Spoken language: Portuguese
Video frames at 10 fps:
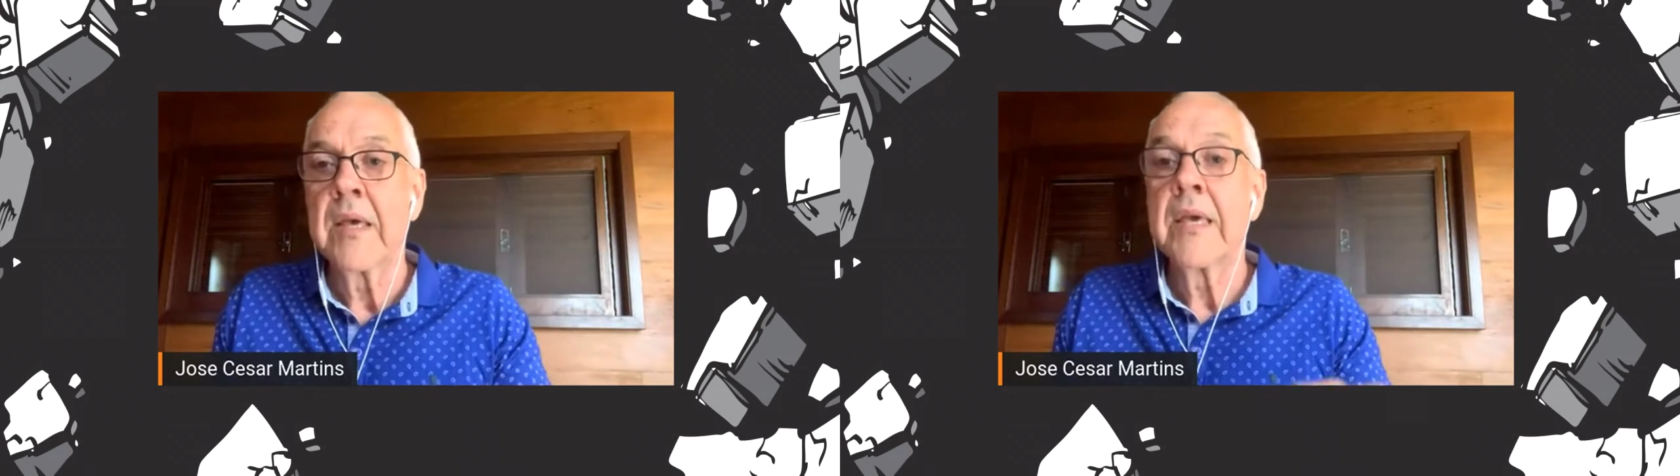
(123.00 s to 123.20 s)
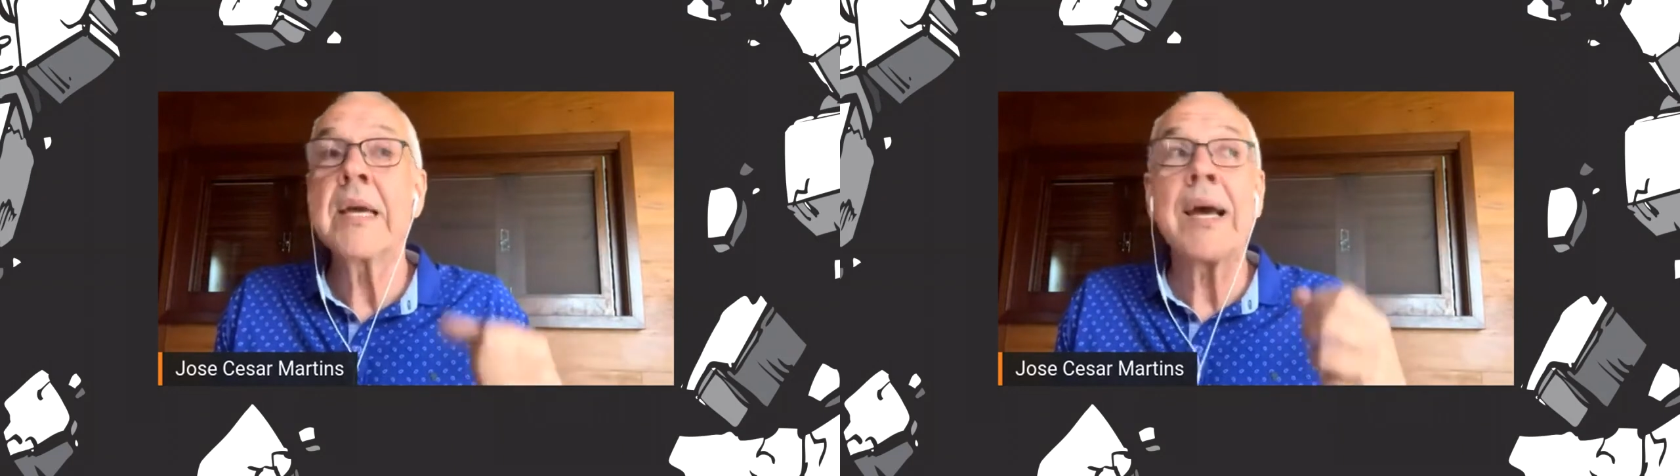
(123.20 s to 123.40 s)

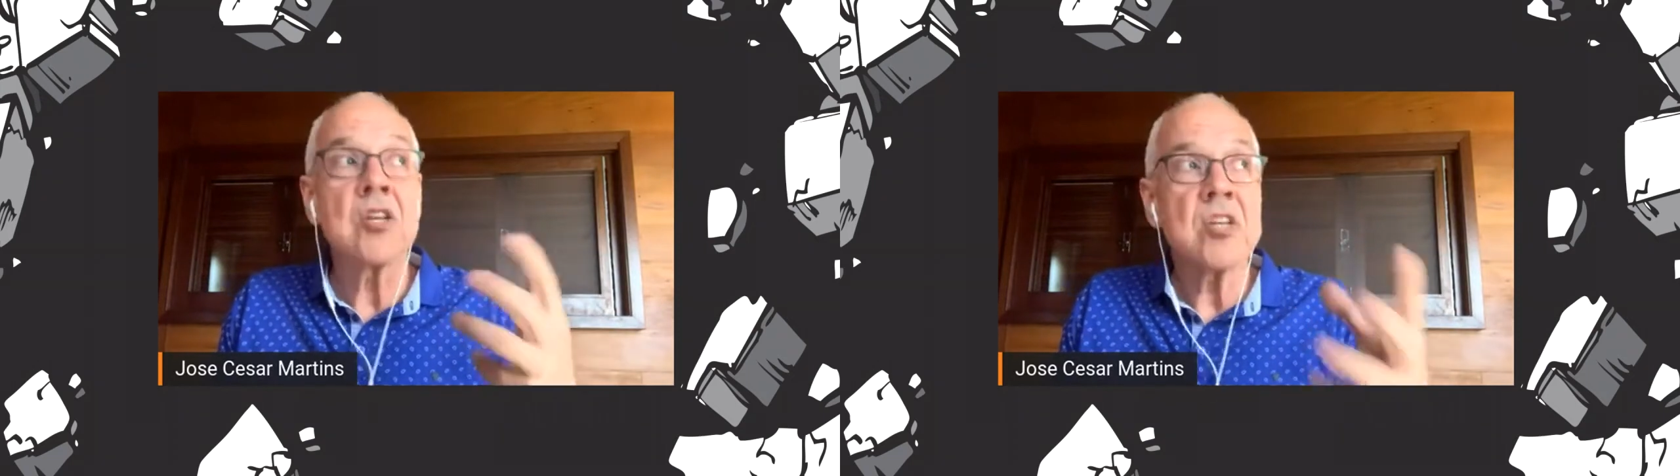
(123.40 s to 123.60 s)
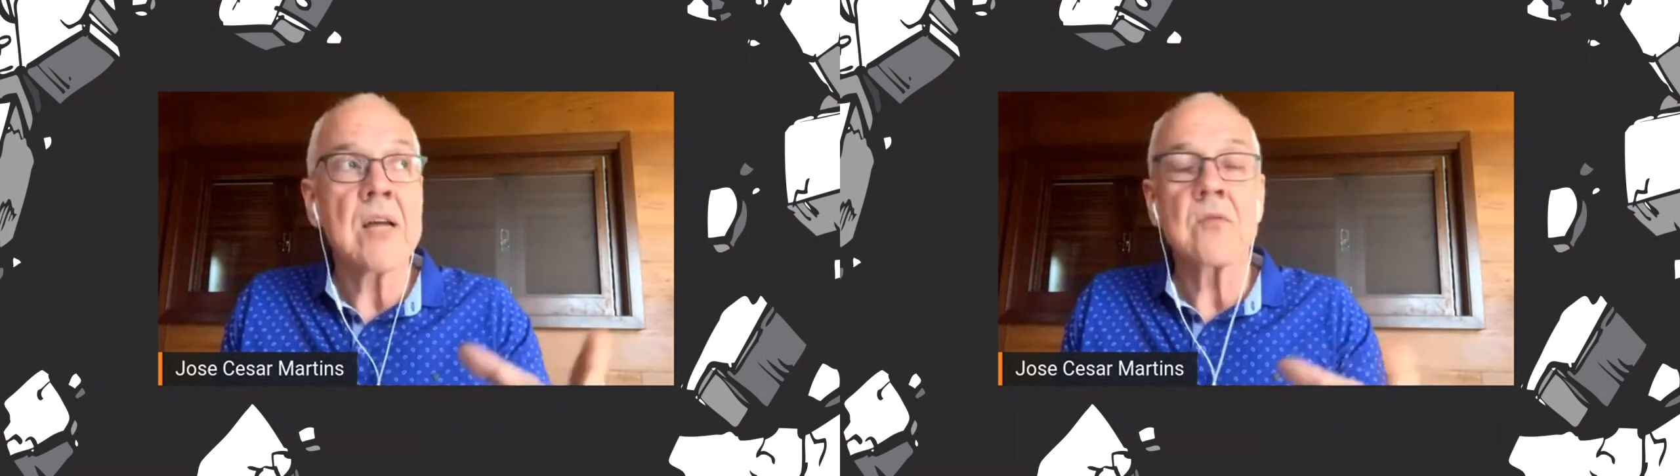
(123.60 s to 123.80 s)

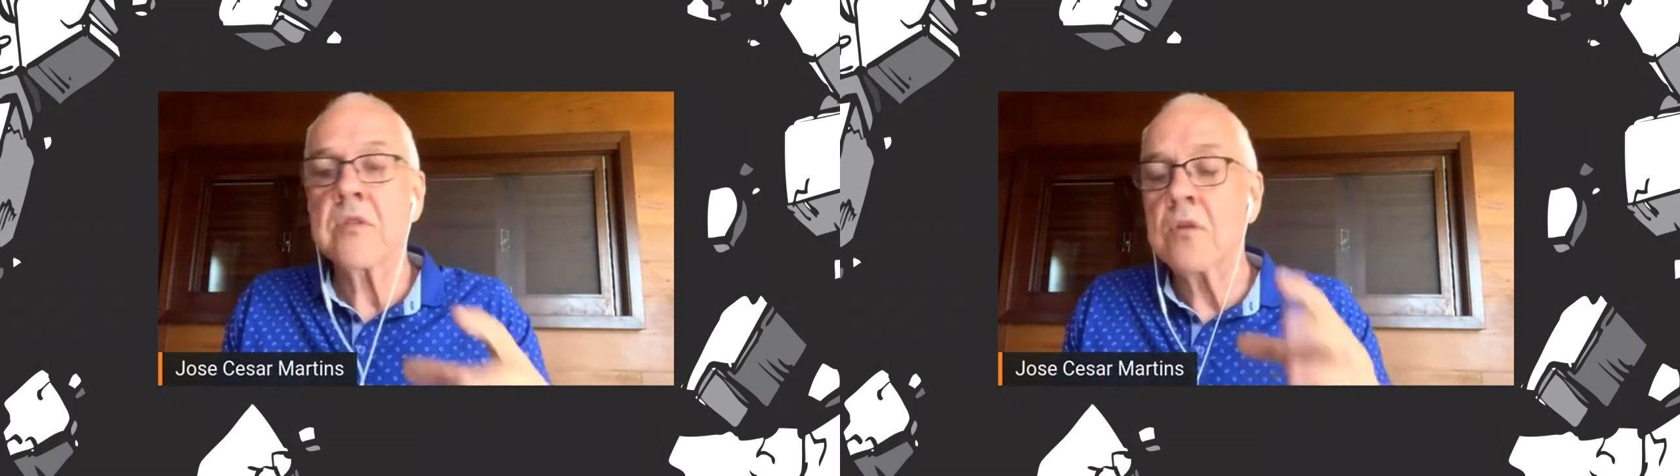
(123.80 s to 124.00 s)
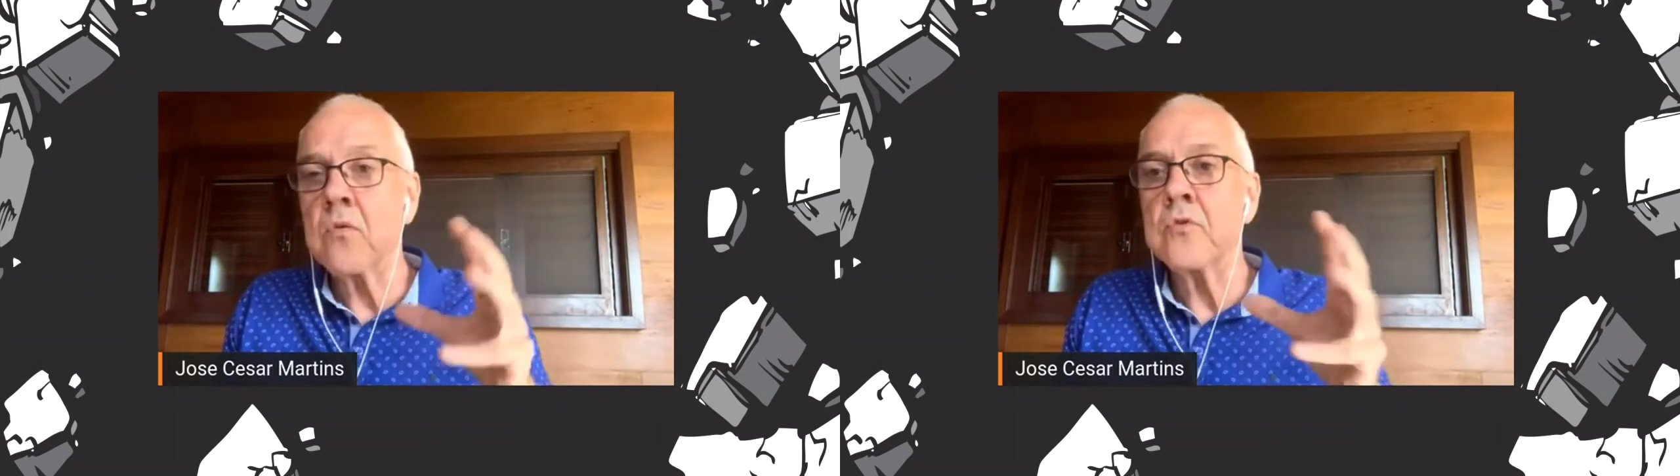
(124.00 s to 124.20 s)

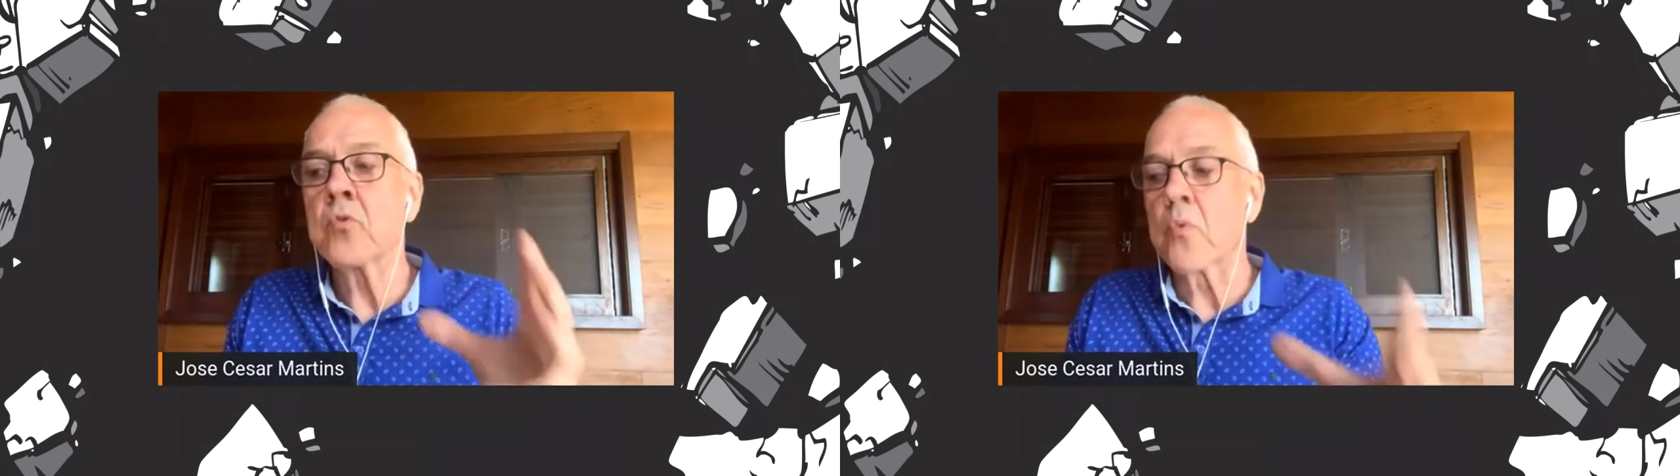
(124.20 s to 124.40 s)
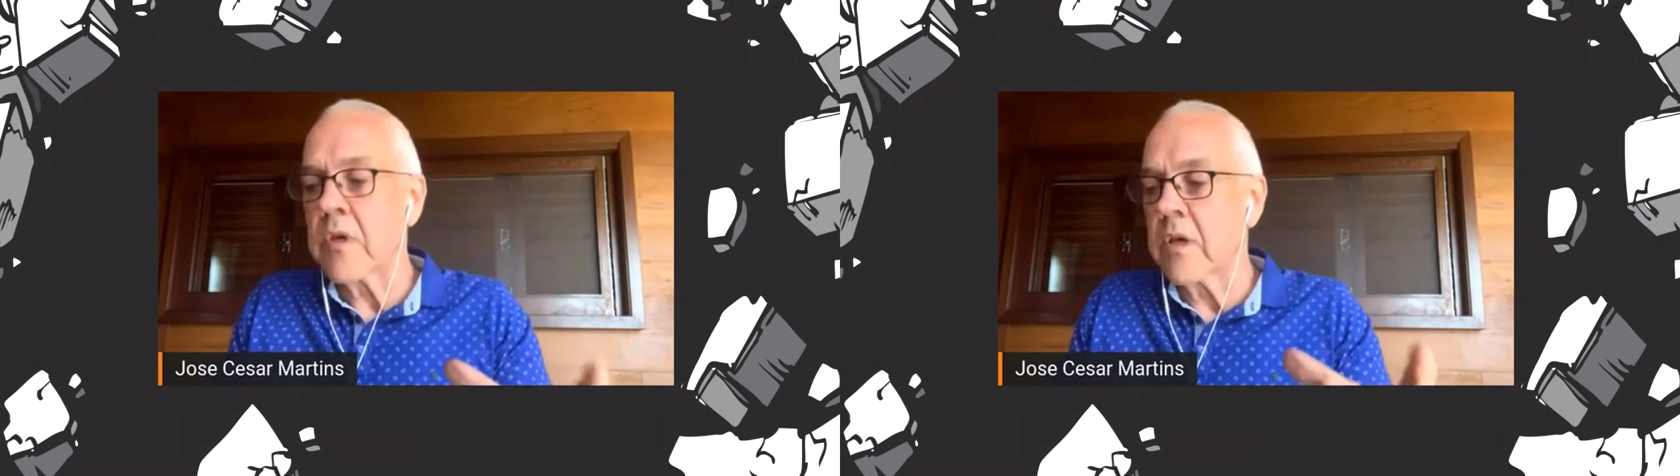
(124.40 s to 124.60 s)
engajados em
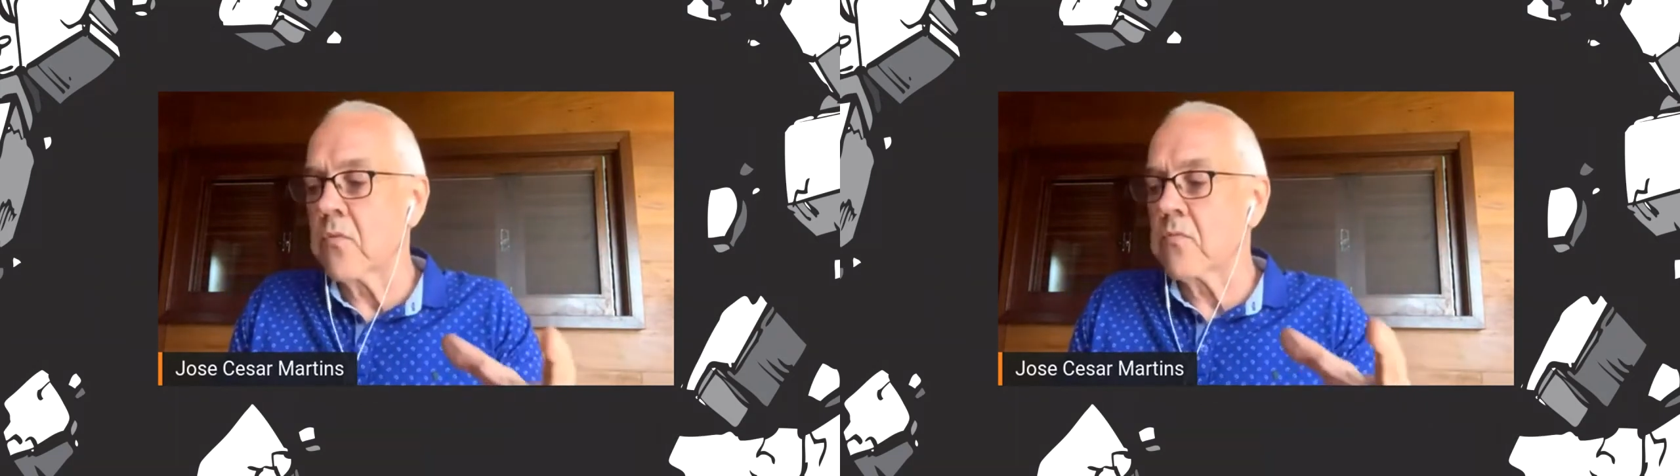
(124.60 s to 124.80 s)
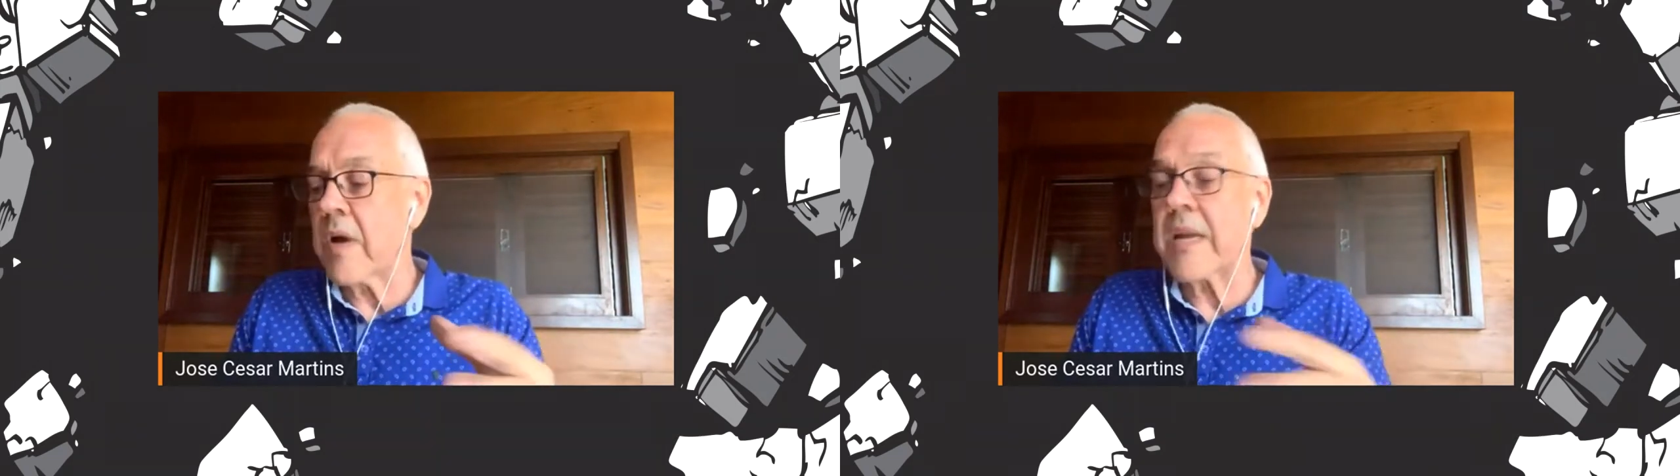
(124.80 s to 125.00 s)
construir um